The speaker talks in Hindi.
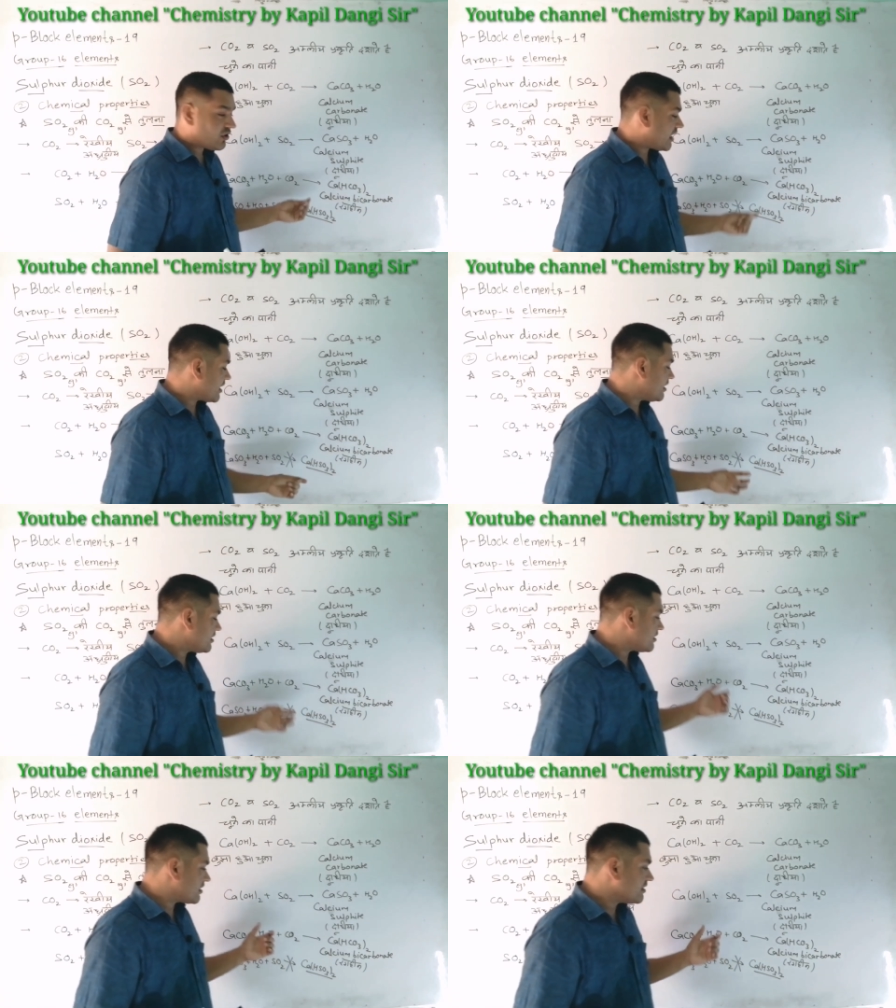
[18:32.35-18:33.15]
और
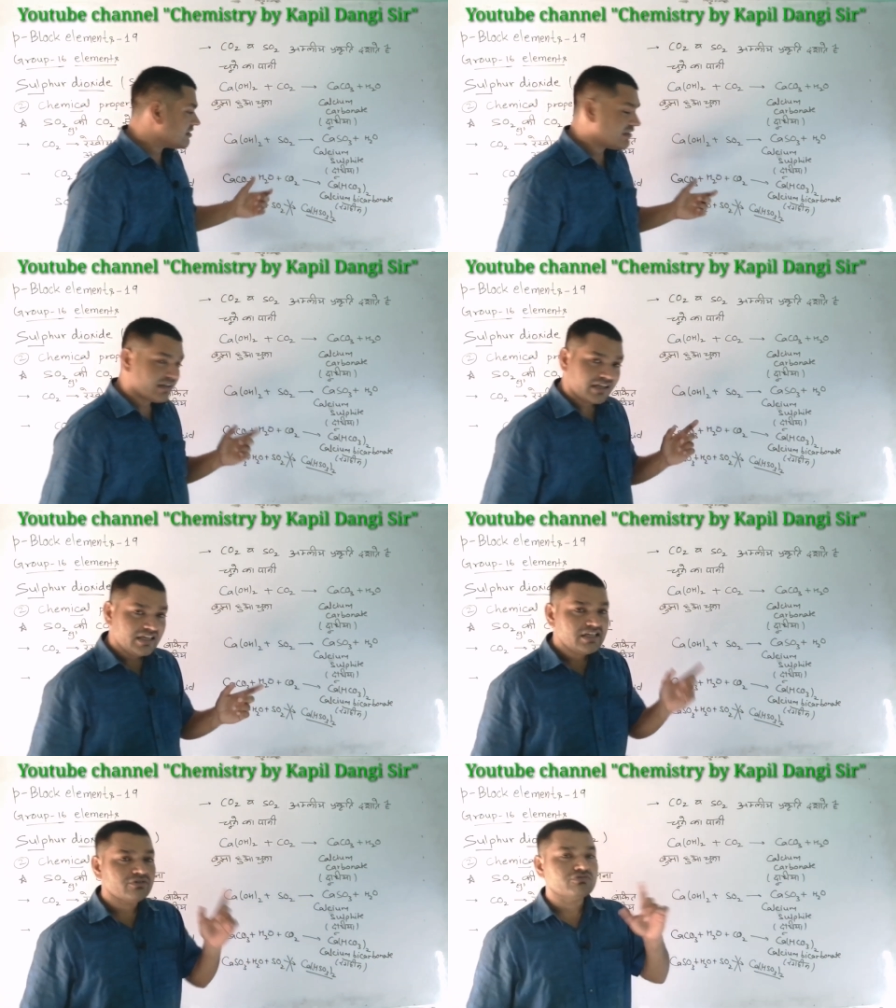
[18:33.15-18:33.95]
अगर रंग
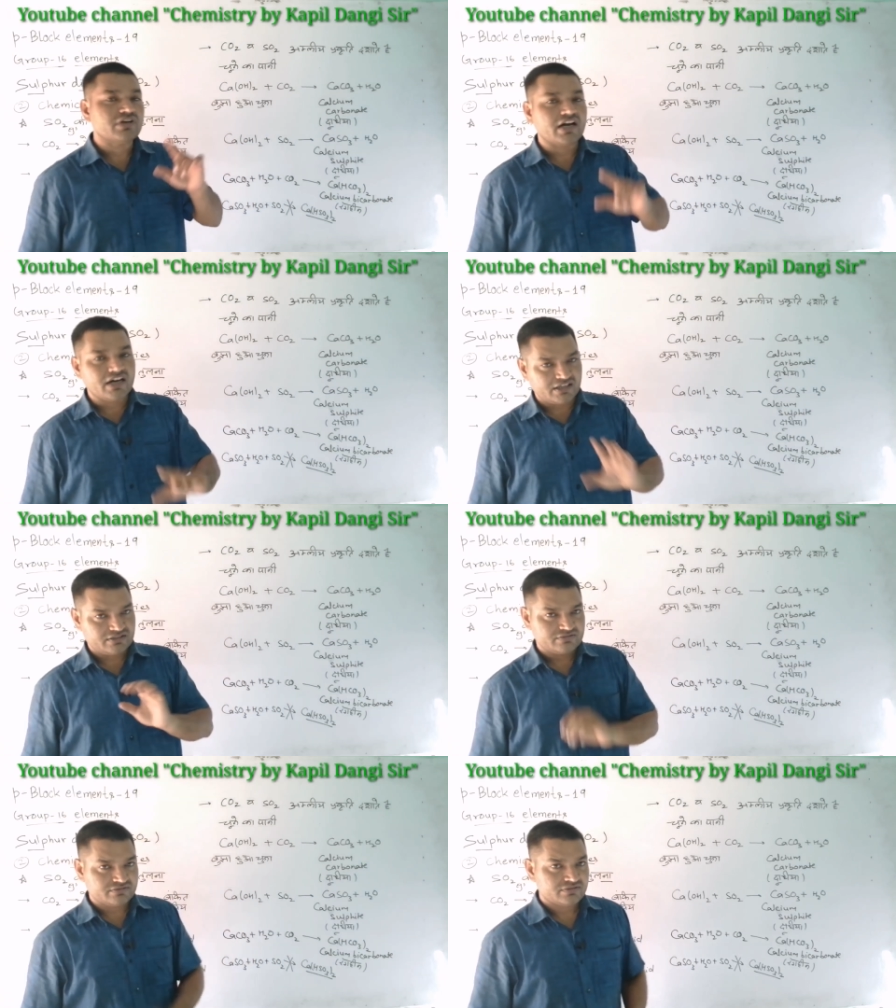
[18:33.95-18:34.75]
नहीं उड़ा
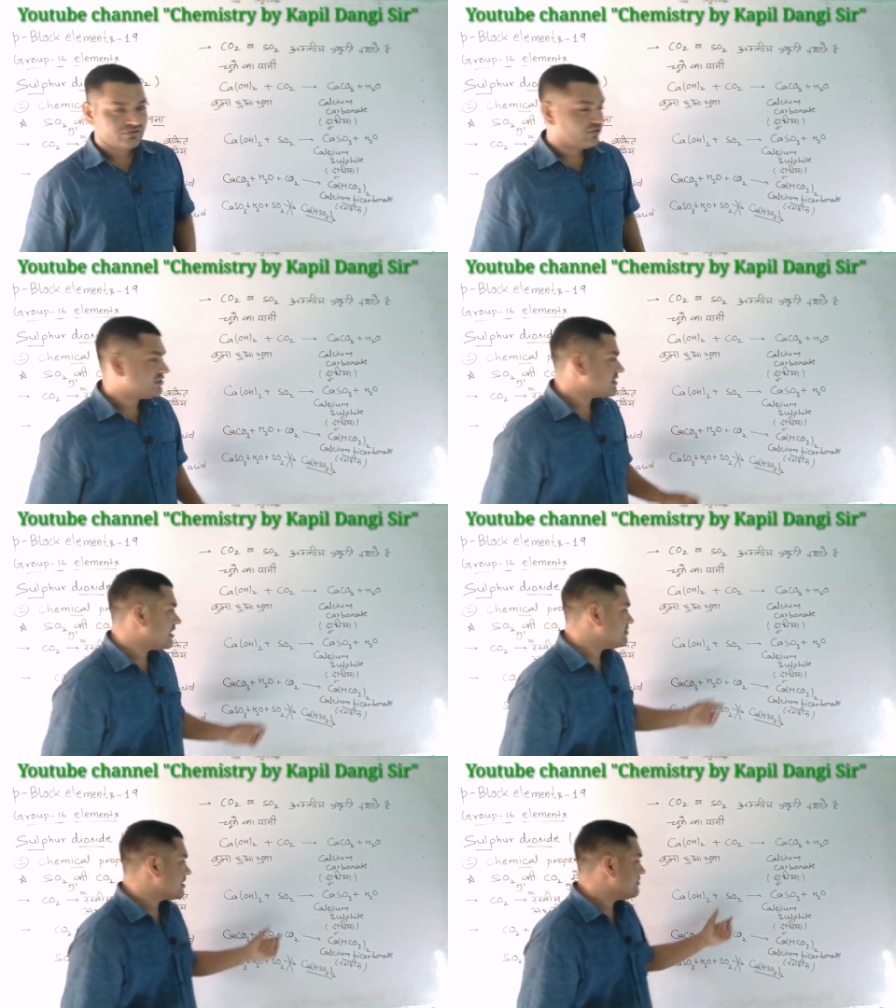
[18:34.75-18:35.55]
तो
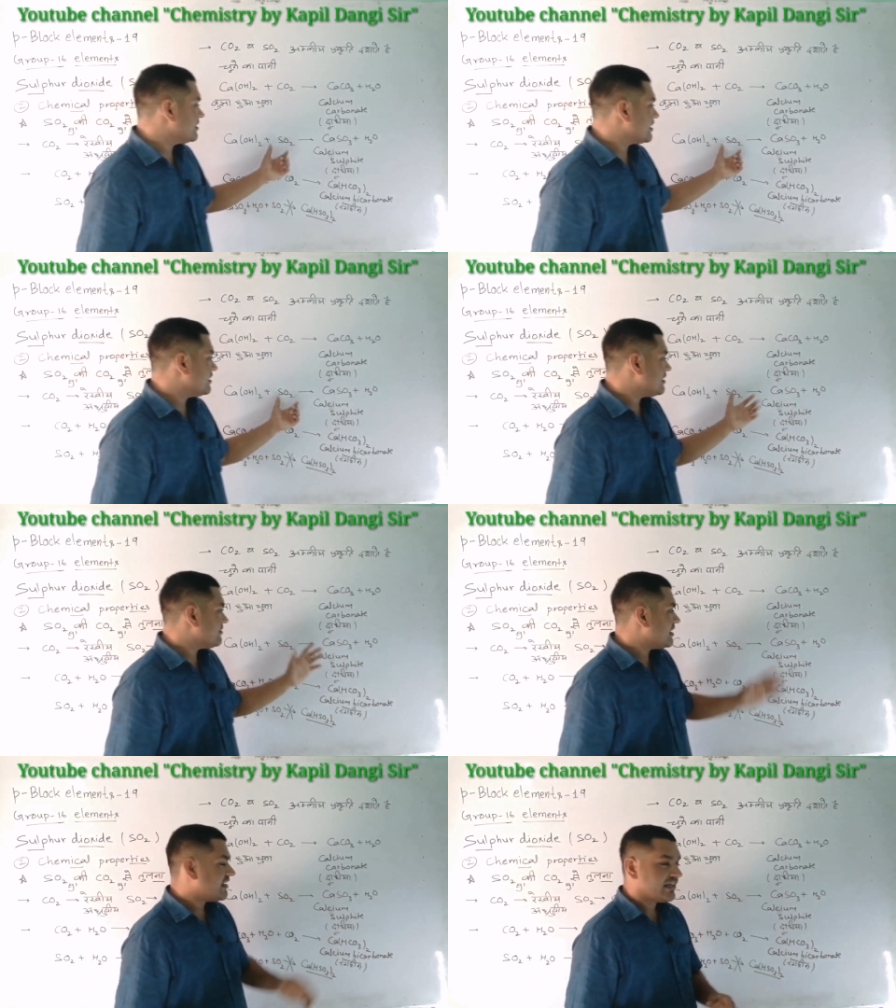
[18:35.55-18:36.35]
इसका मतलब निकलने
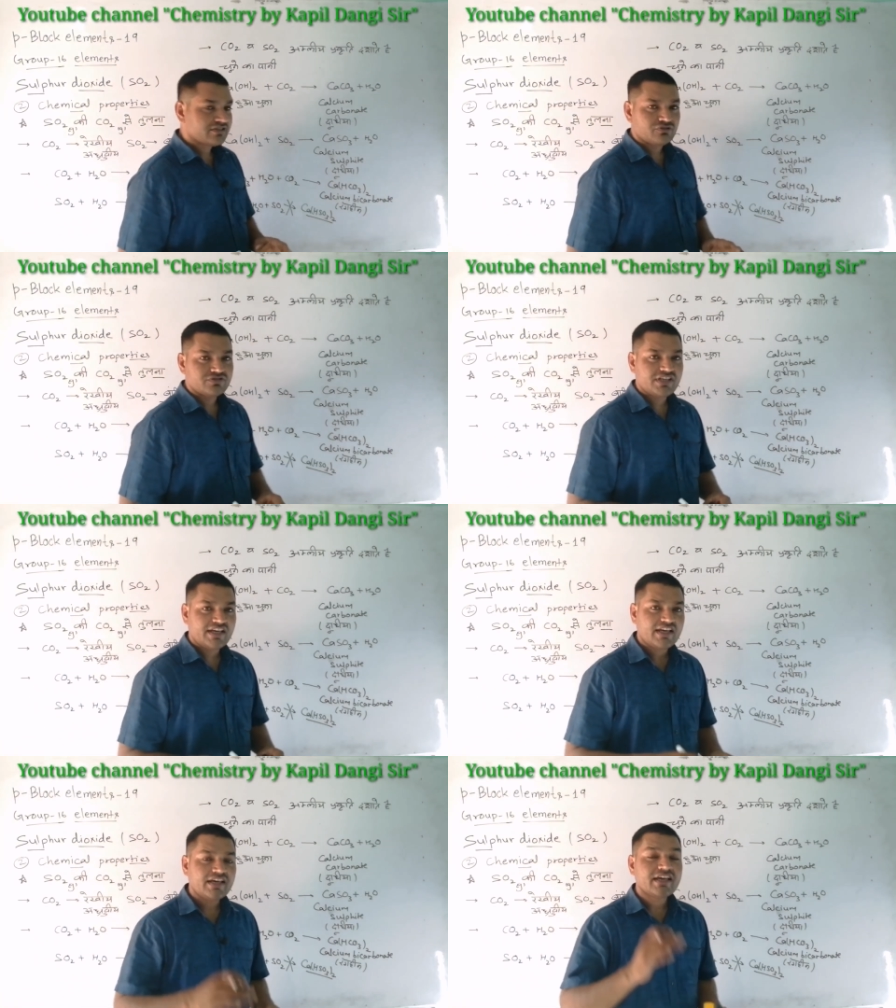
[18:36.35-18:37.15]
वाली गैस कौन सी
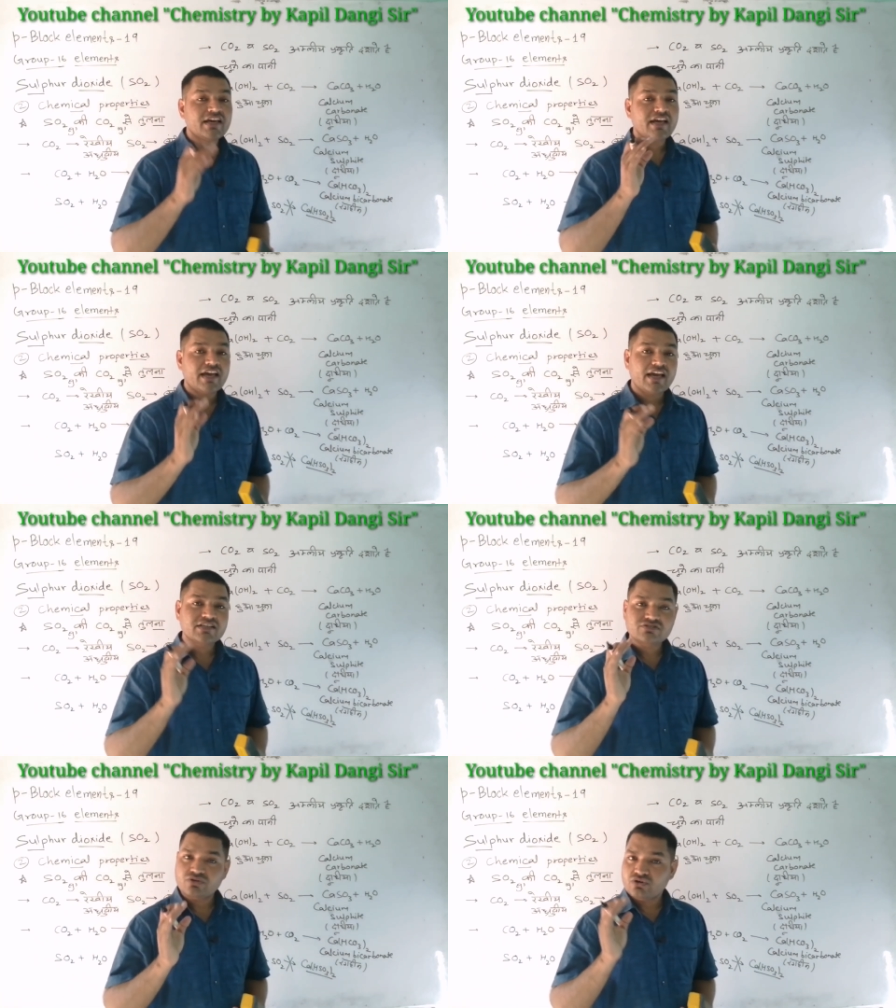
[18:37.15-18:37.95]
है
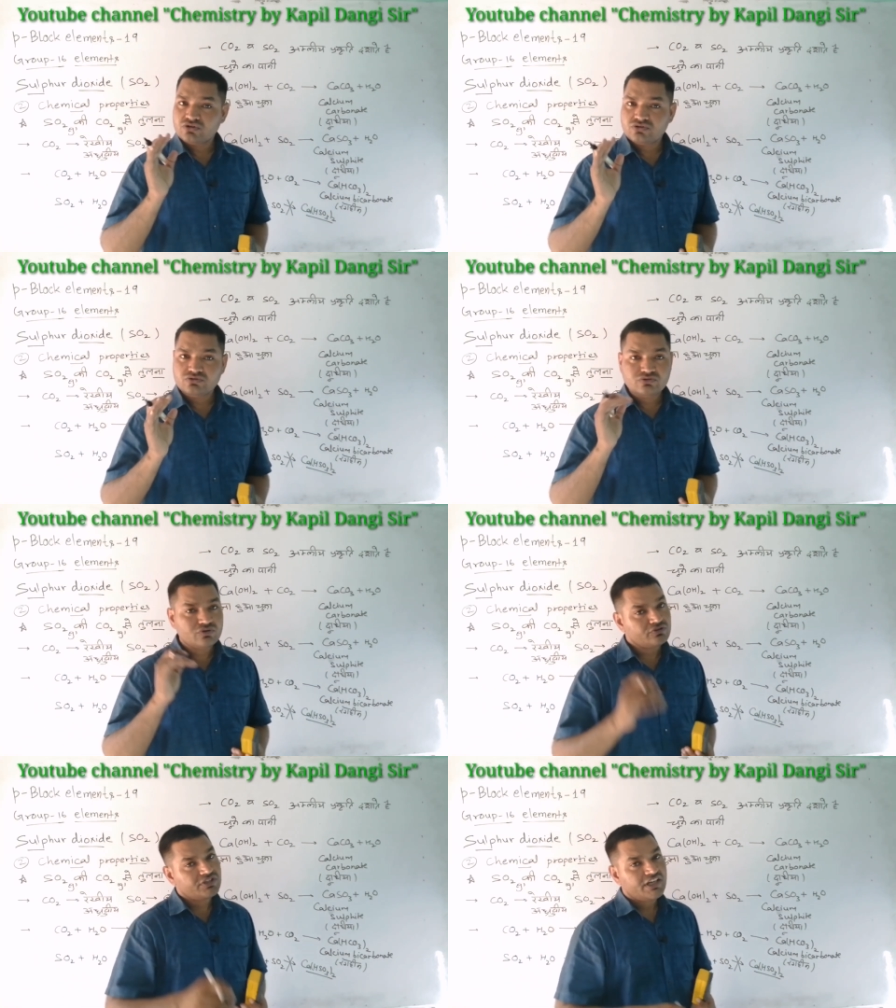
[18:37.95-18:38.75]
एस
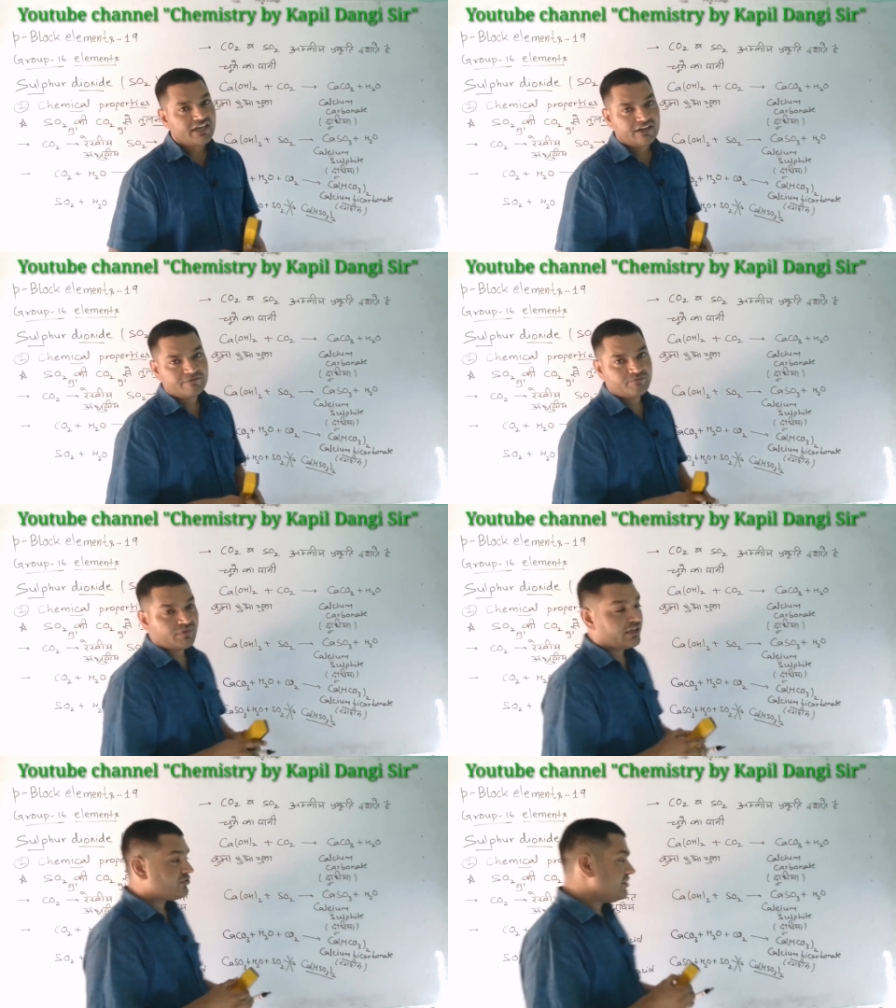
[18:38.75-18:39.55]
होती है
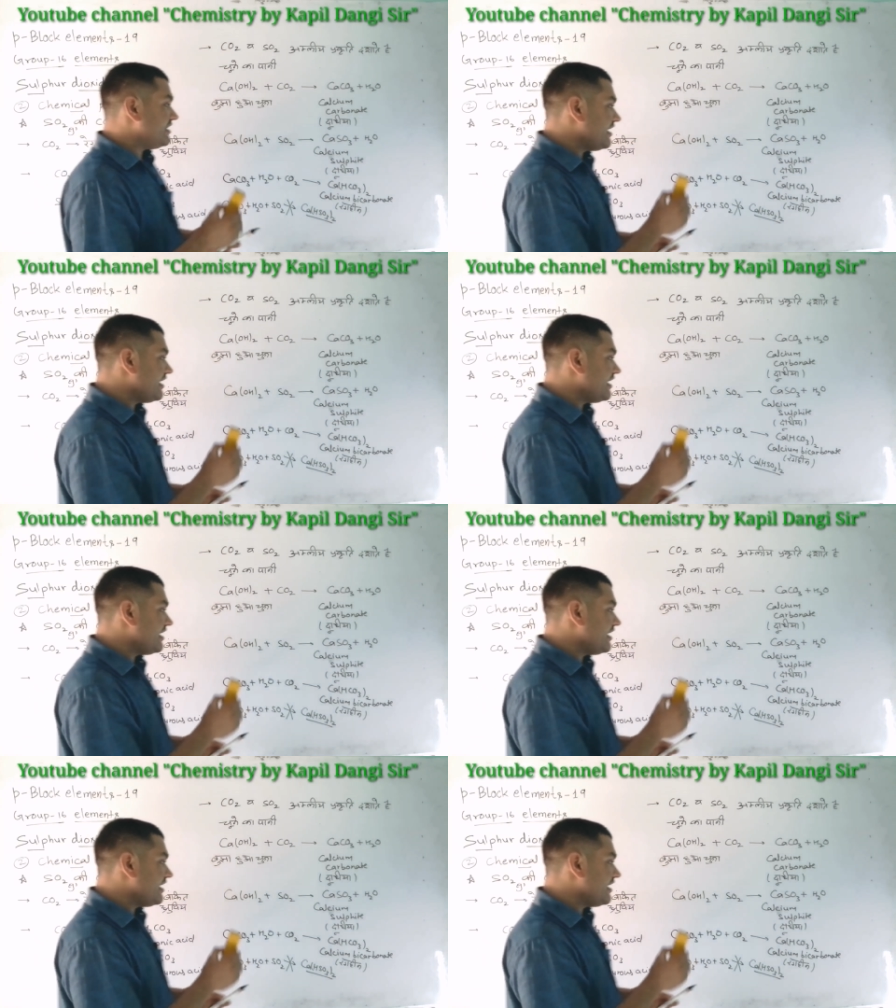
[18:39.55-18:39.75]
तो